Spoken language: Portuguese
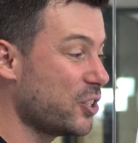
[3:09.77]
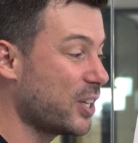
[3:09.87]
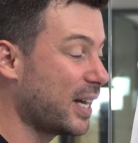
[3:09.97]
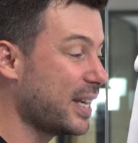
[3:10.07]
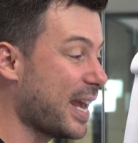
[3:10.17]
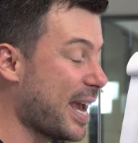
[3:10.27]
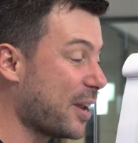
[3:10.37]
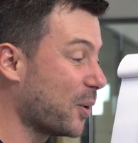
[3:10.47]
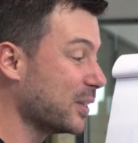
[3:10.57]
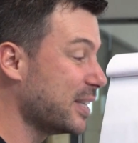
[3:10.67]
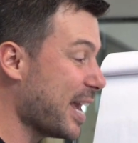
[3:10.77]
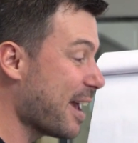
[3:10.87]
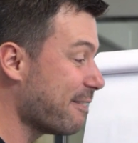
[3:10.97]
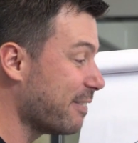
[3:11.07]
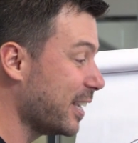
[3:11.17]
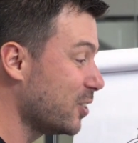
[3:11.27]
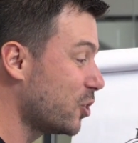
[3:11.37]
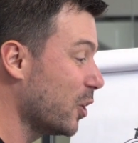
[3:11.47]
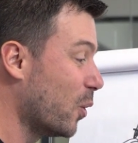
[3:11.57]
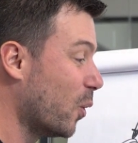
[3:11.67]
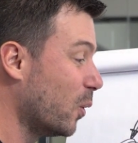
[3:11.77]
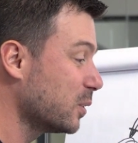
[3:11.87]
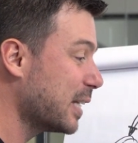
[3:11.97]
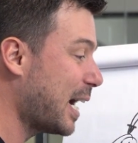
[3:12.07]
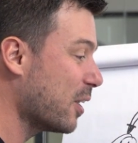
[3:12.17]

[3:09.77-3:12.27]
janeiro de 21, tá?